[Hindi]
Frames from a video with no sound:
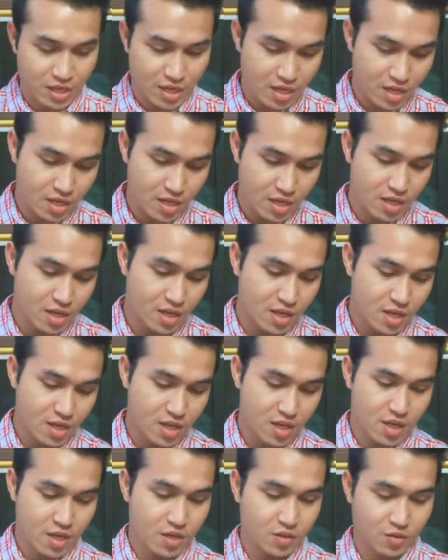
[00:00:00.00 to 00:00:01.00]
है
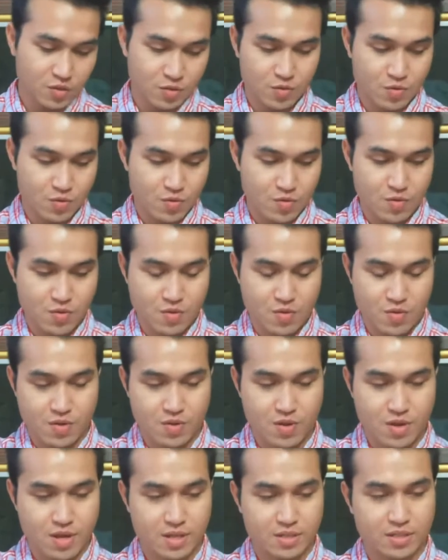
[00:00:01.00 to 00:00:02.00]
तो
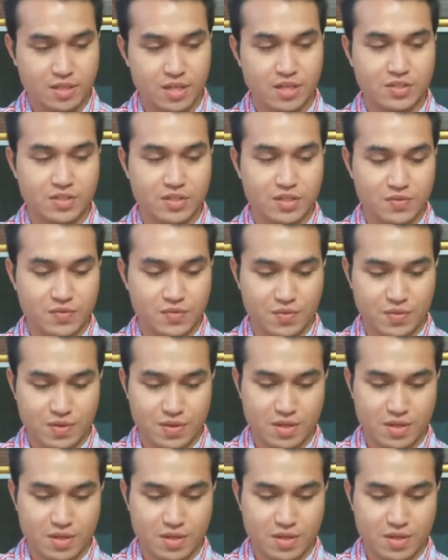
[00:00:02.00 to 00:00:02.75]
आजकल सिर्फ